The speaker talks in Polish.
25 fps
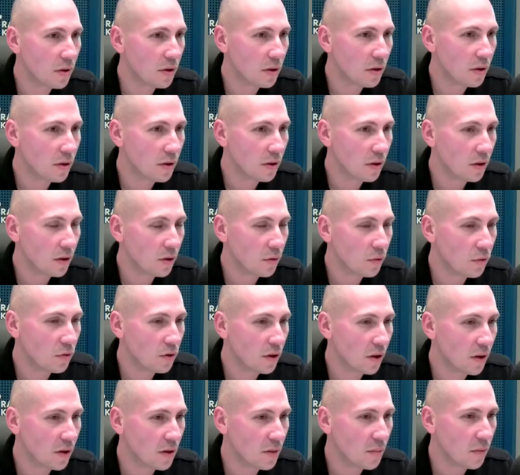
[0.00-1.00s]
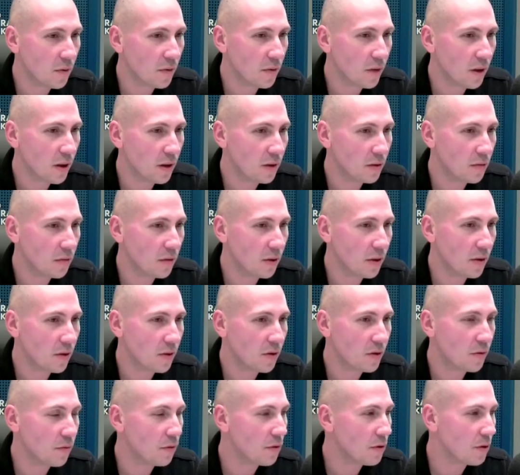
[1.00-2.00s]
być e, trochę dłuższa rozmowa, która
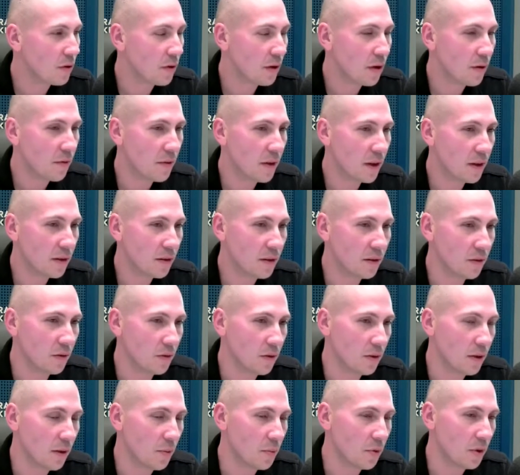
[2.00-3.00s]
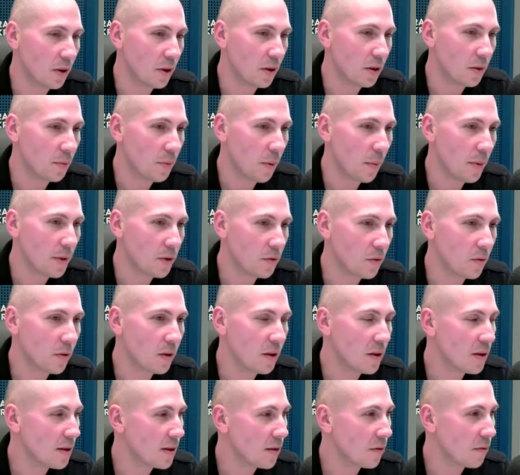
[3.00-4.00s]
nas skłoni do refleksji, czyli na przykład, no popatrz,
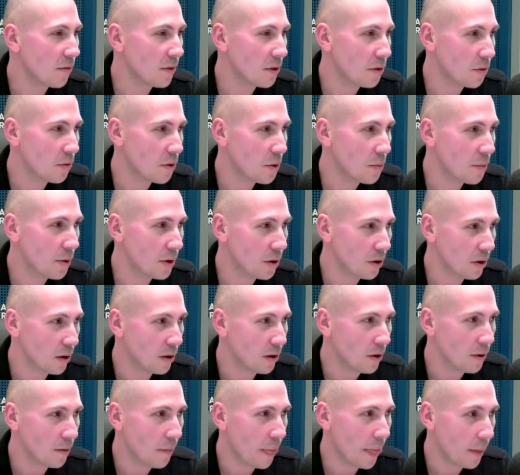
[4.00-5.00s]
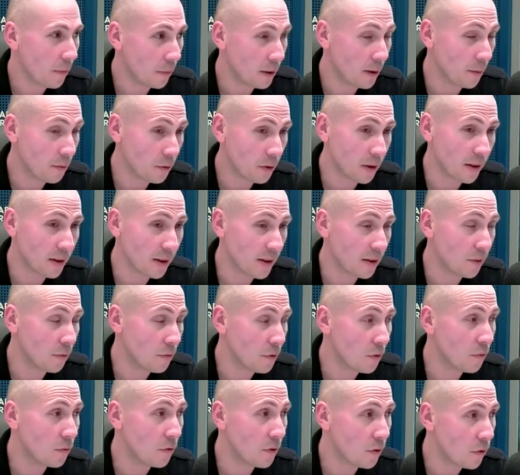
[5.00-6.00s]
tutaj nie zauważyłeś pieszego, bo na przykład no
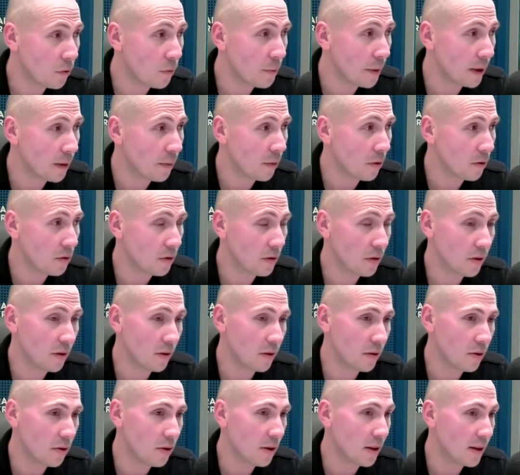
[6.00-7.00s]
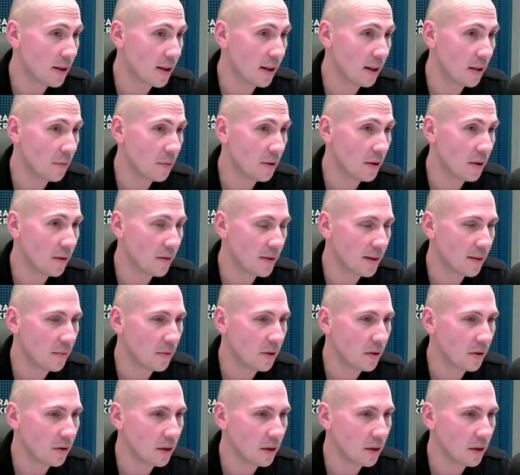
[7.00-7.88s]
zasłonił tak. ci słupek boczny, co dzisiaj jest nagminne w